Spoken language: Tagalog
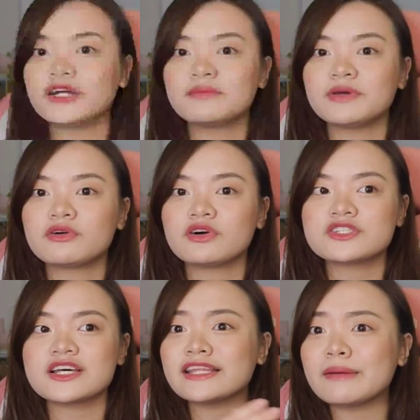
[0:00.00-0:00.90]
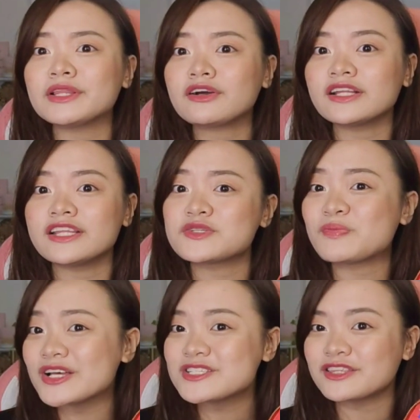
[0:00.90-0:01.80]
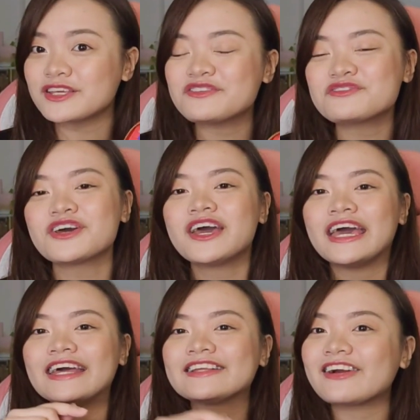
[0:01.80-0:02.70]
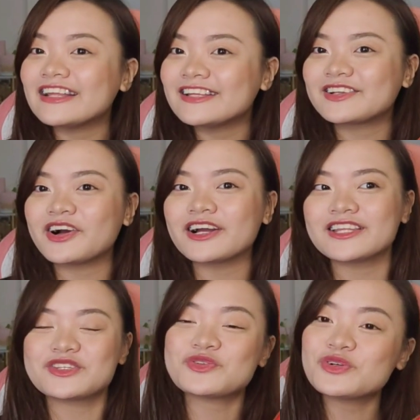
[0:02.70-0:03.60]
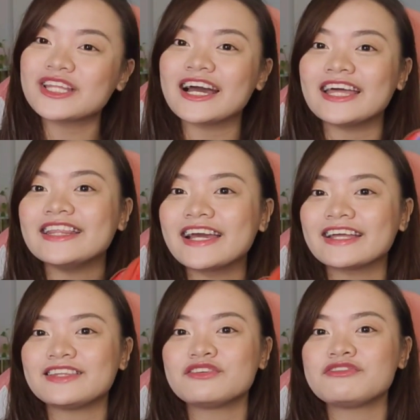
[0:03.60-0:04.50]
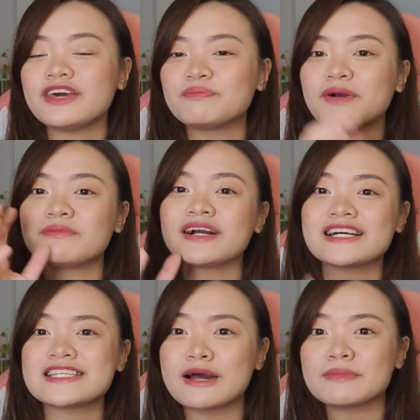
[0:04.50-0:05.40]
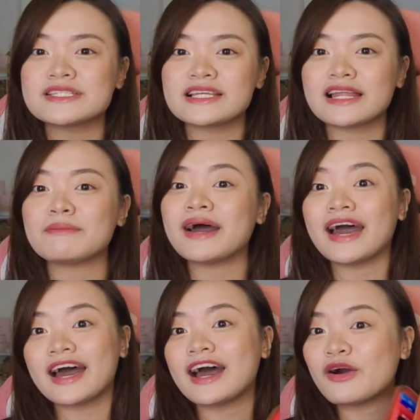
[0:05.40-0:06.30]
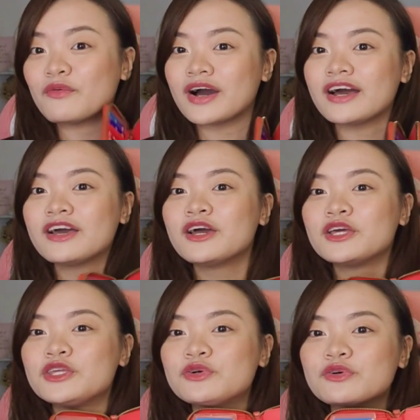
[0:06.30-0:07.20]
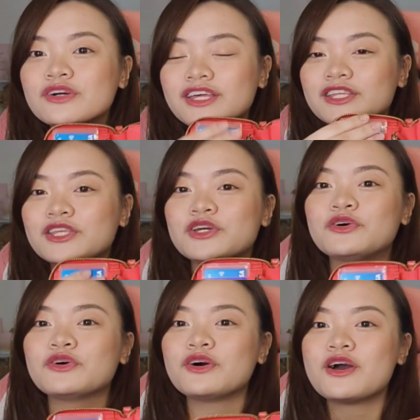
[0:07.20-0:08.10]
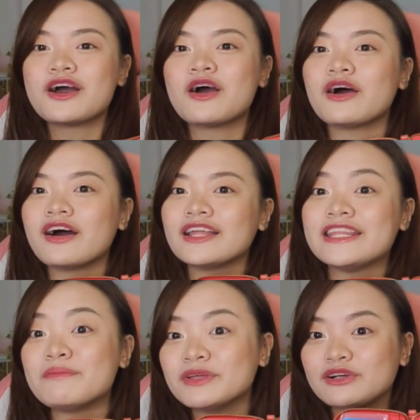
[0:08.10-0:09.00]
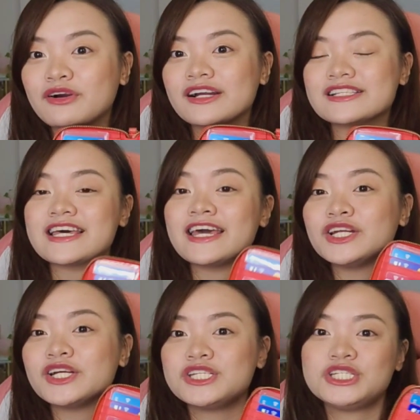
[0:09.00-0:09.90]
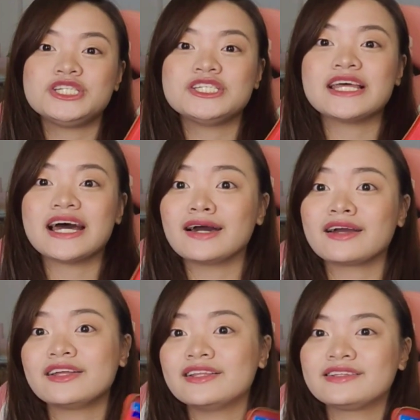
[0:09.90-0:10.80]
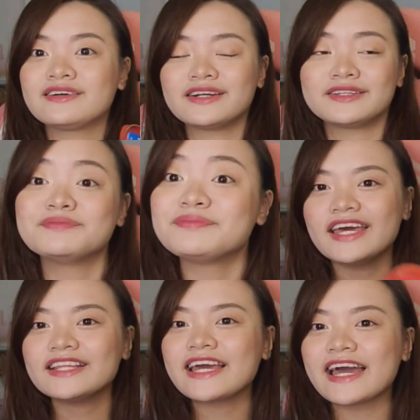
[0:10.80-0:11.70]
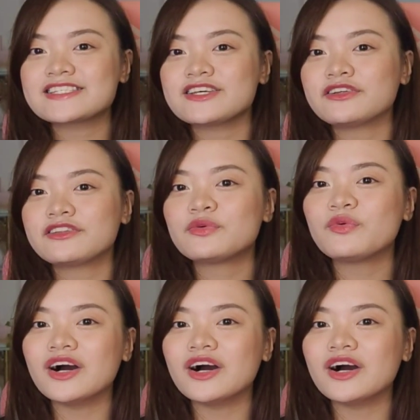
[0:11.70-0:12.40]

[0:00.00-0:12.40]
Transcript: card because ang debit card is positive and credit card is utang and negative and pag magkasama sila mahahawa yung inyong uh, debit card sa energy ng credit card. And guys, another